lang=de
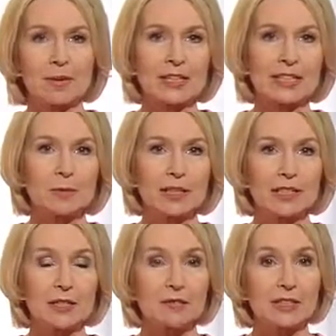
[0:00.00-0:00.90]
wenn jemand
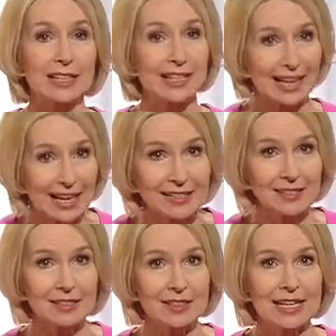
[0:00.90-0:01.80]
Hilfe
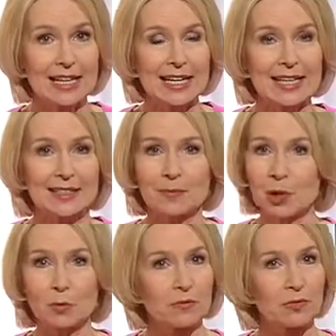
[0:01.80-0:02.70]
leistet, dann
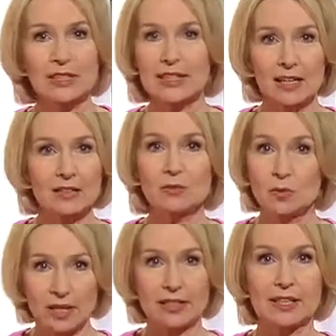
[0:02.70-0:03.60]
braucht man wirklich alles, nur
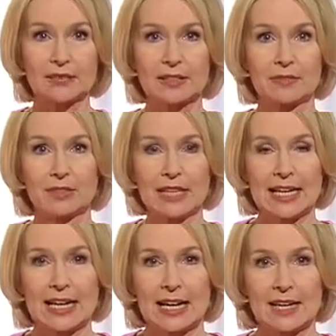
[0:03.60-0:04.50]
keine Gaffer.
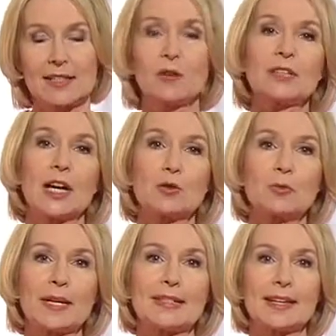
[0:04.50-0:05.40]
Als auf der
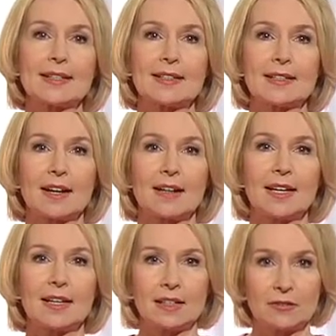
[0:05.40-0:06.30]
Autobahn 60 ein
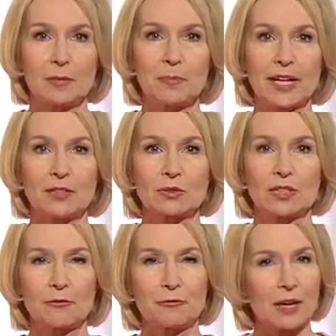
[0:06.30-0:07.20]
LKW brennt und
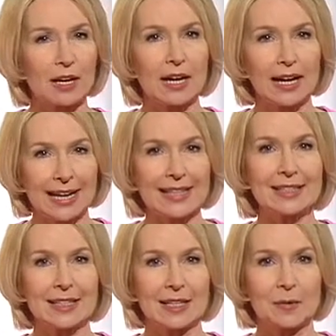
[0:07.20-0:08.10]
der Fahrer
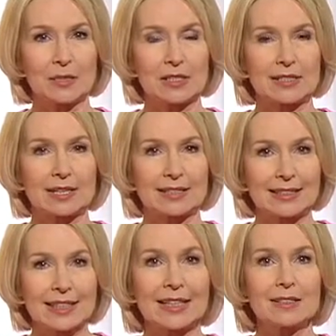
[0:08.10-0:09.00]
eingeklemmt ist, da
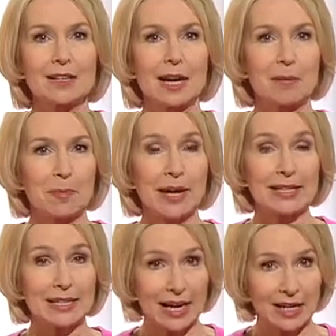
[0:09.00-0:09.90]
dreht ein Mann
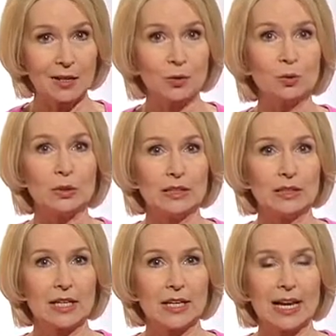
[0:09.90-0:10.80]
in aller Ruhe
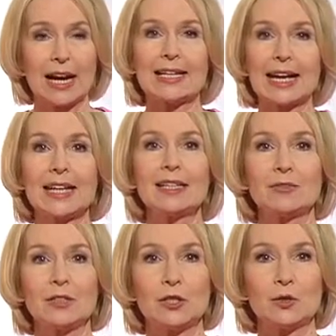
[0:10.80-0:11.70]
ein
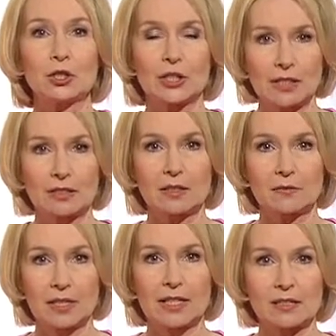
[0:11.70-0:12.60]
Handyvideo, statt dem
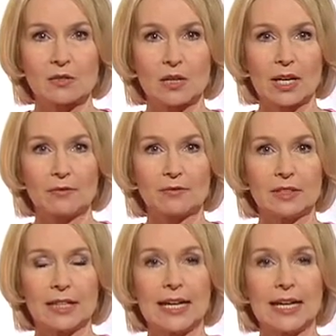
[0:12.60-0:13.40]
Verletzten zu helfen.